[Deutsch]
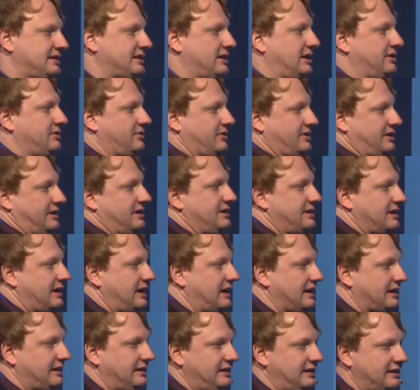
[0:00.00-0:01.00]
kann dort
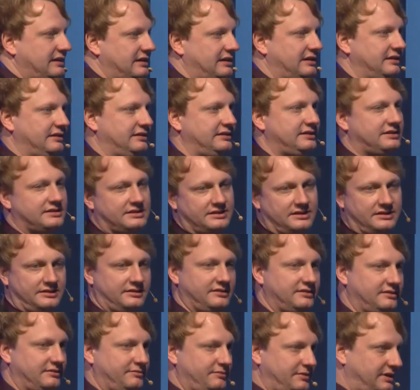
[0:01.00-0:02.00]
interagieren, ich
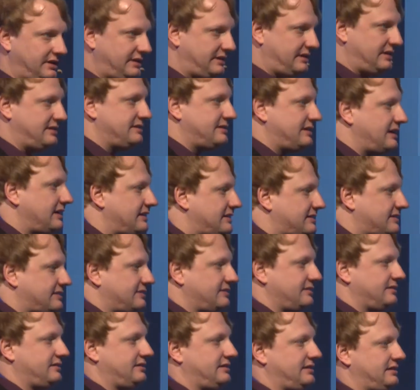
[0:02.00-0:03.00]
kann mich
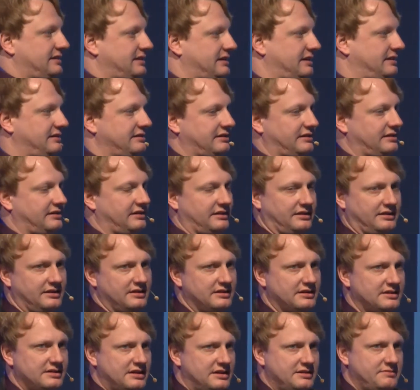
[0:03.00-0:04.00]
hinsetzen, ich kann,
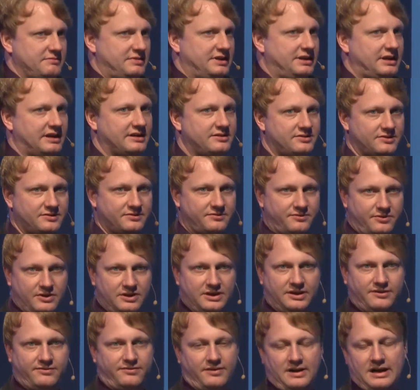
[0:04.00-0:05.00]
bin also
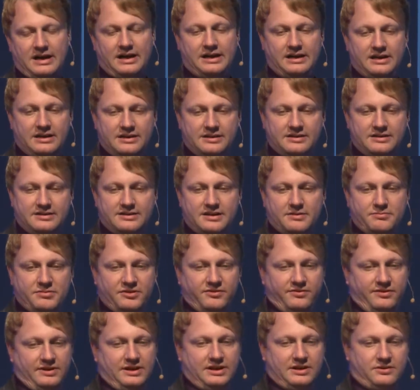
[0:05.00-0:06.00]
völlig frei in dieser
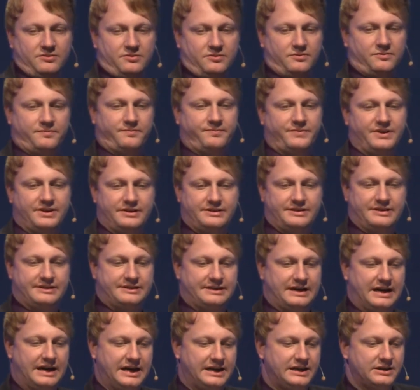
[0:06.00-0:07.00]
Bewegung. Das ist
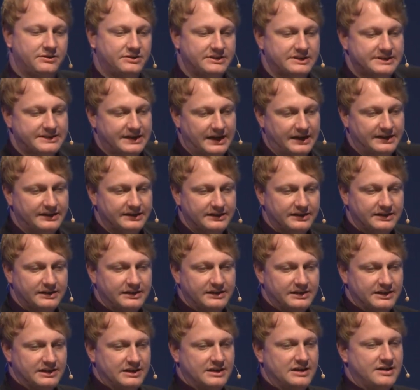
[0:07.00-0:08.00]
das eine. Und das
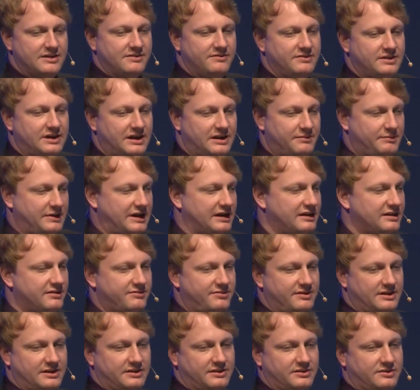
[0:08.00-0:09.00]
andere, wir haben
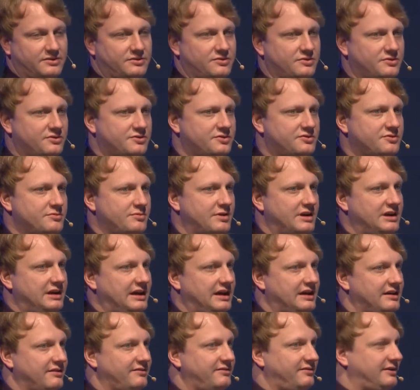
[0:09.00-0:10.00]
angefangen uns zu
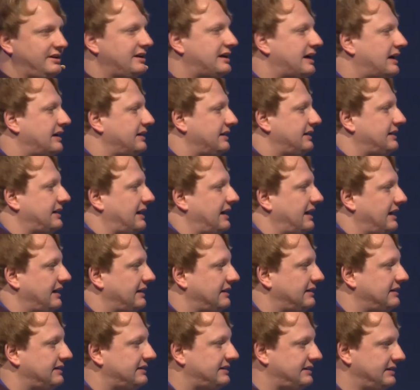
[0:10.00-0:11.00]
überlegen, wie kann ich
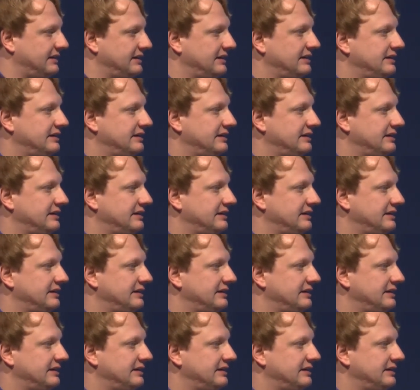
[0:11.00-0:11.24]
eigentlich